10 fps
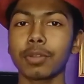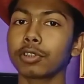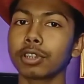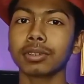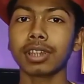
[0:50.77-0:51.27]
করার
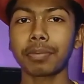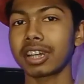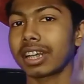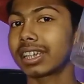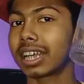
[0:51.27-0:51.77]
জন্য প্রথমত
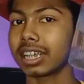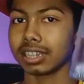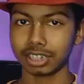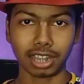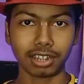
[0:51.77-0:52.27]
আপনার একটা
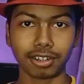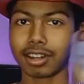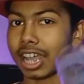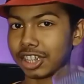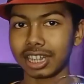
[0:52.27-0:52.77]

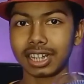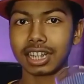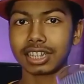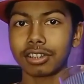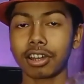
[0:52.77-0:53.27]
সাধারণ কাচের
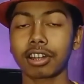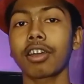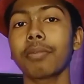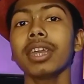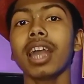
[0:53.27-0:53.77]
গ্লাসের
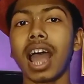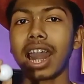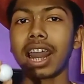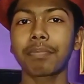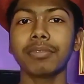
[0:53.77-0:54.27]
দরকার হবে
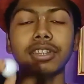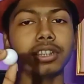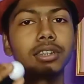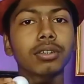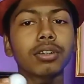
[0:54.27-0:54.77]
আর আপনি
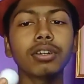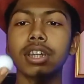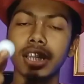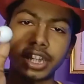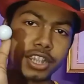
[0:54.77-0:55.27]
দ্বিতীয়
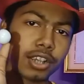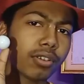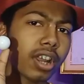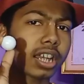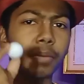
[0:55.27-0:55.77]

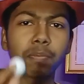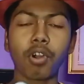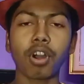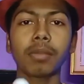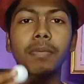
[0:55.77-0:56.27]
যে কোনো একটা
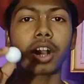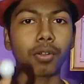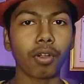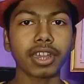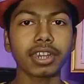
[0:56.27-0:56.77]
বল
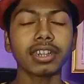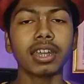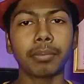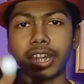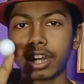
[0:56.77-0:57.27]
বা কয়েন
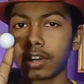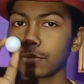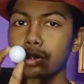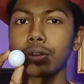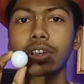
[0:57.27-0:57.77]
মানে
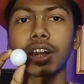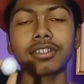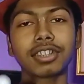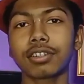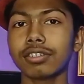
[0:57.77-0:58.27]
এরকম
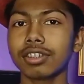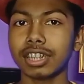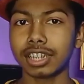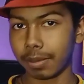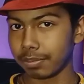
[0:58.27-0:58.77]
ছোটোখাটো যে
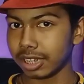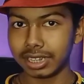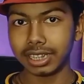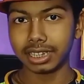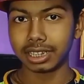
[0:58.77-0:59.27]
কোনো জিনিস
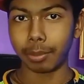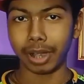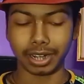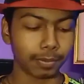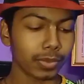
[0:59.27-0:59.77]
আপনি নিয়ে
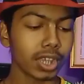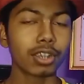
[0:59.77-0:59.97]
নিতে পারেন